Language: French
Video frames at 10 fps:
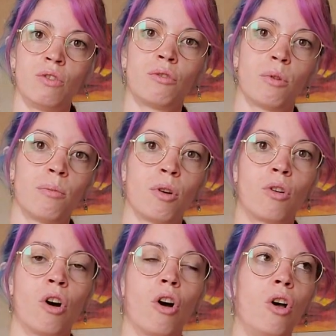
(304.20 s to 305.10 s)
notre propre
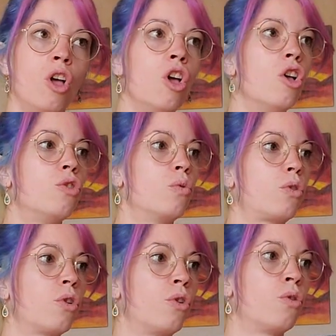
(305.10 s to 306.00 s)
corps.
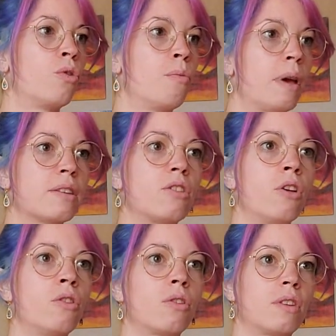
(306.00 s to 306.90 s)
Donc euh, une
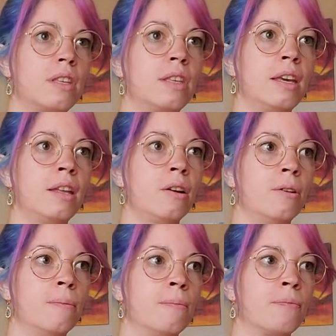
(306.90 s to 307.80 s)
personne qui est
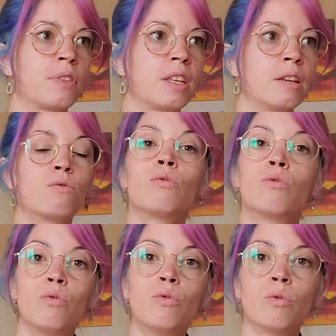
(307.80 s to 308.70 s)
euh, qui est sous le
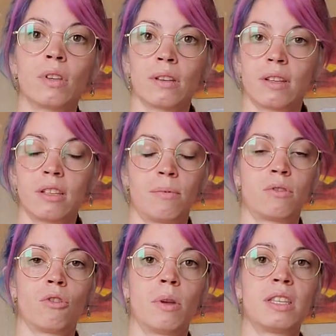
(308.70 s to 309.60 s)
coup donc d'un stress
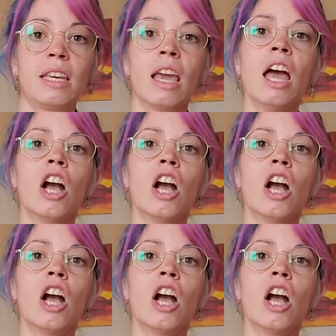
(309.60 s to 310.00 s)
post-traumatique,